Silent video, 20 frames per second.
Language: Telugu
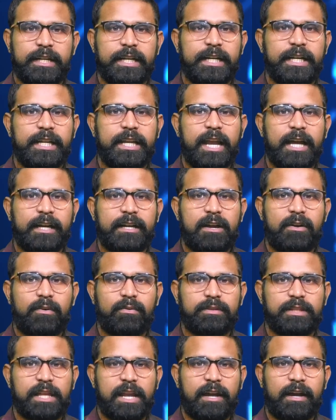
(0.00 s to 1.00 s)
ఈడీ
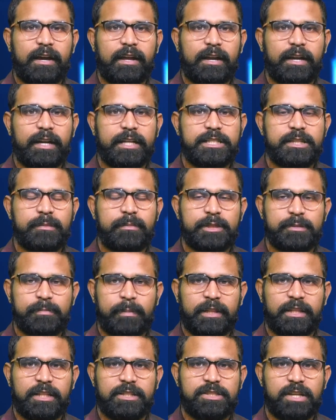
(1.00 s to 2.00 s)
లేఖకు తెలంగాణ డీజీపీ
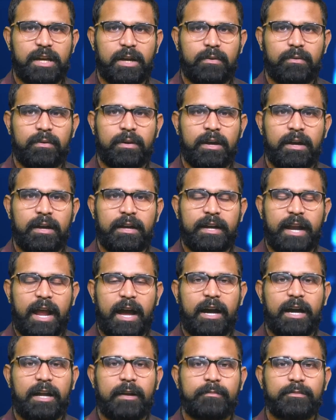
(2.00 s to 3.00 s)
స్పందించారు
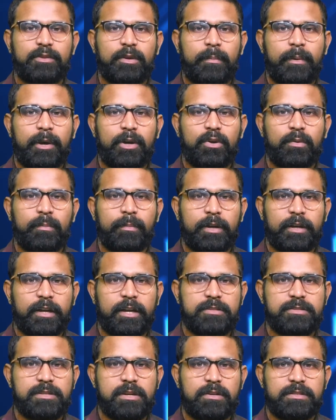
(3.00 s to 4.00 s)
నాగారంతో పాటు పలు
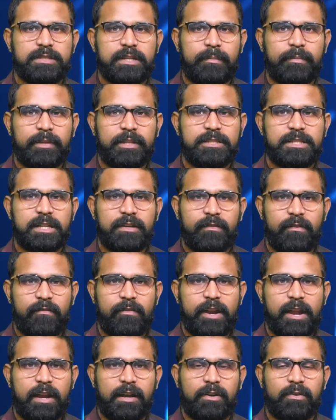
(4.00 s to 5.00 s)
కేసులకు సంబంధించిన
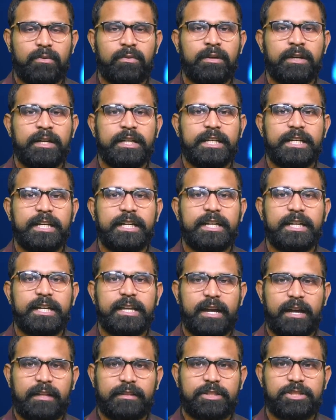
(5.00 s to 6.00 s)
వివరాలను
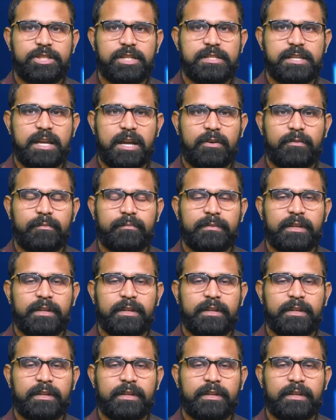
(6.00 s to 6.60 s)
ఈడీకి అందజేశారు